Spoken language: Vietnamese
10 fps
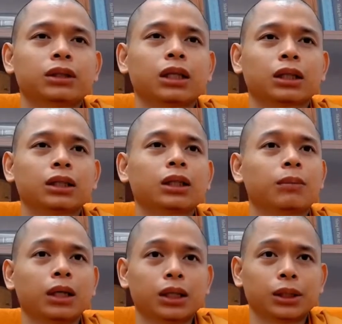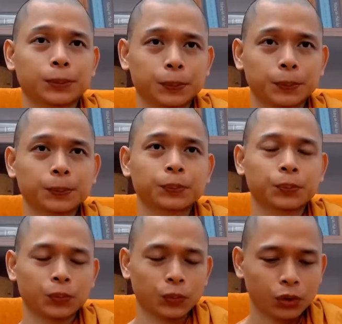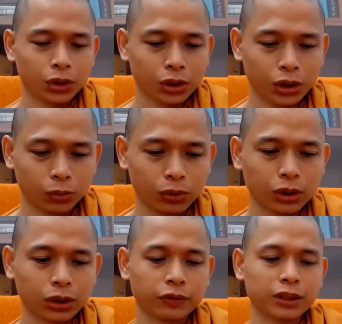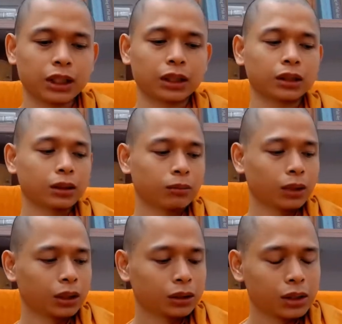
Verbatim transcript: lên cái giấc mơ nhiều nguyên nhân để phát sinh lên giấc mơ